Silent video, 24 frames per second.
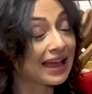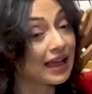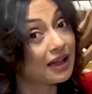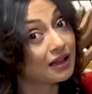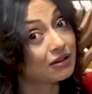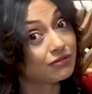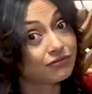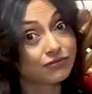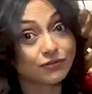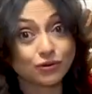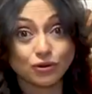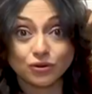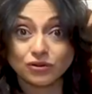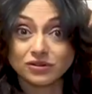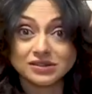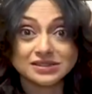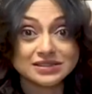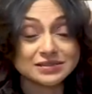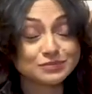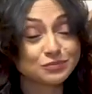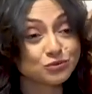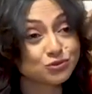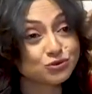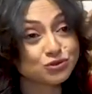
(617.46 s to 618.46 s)
হ্যাঁ
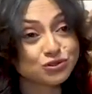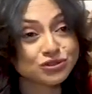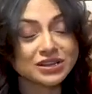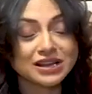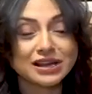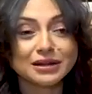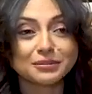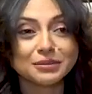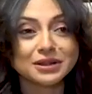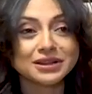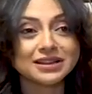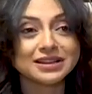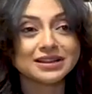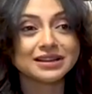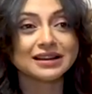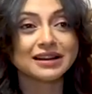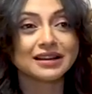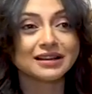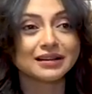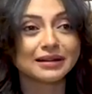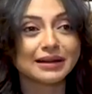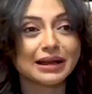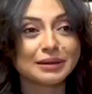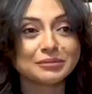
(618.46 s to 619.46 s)
অফকোর্স পুজোতে আমাদের
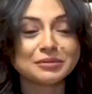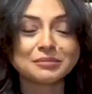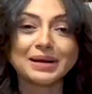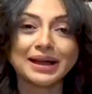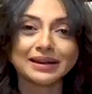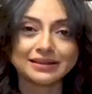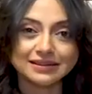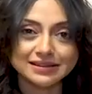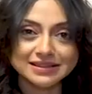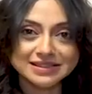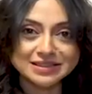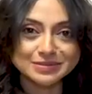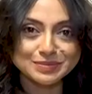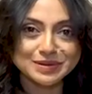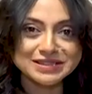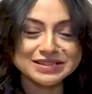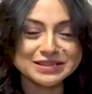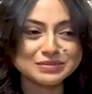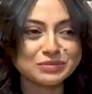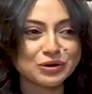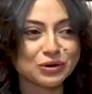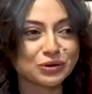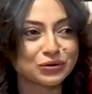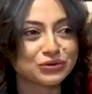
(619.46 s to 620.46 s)
আমি বালিগঞ্জ
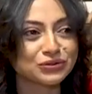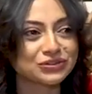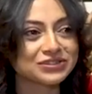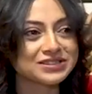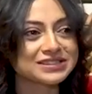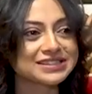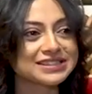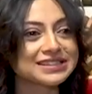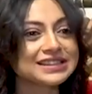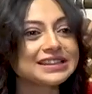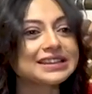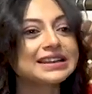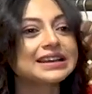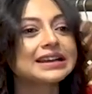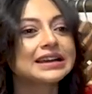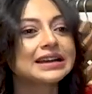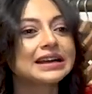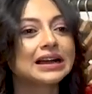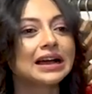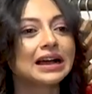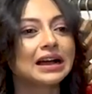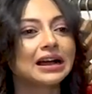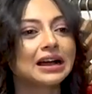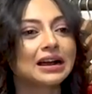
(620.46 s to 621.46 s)
প্লেসে বড় হয়েছি
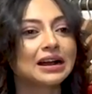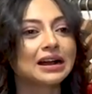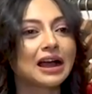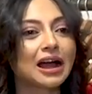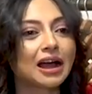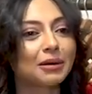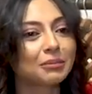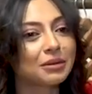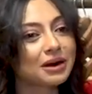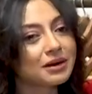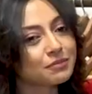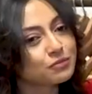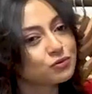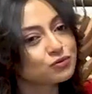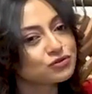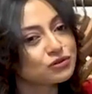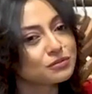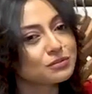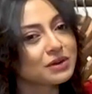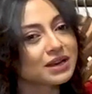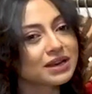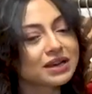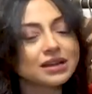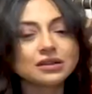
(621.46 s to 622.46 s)
আর আমার
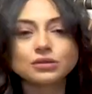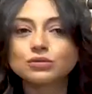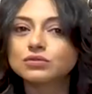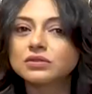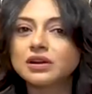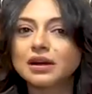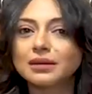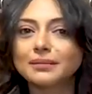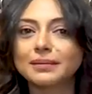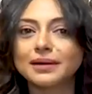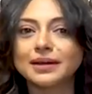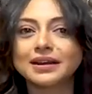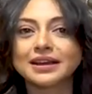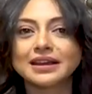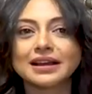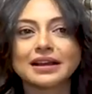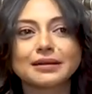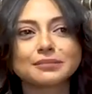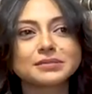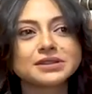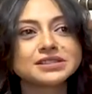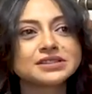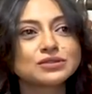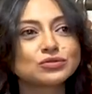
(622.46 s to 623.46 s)
পুজো মানেই দুর্গাবাড়ি
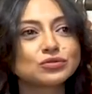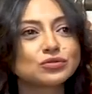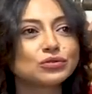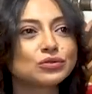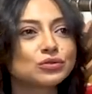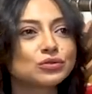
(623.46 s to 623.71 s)
আমি যে অন্য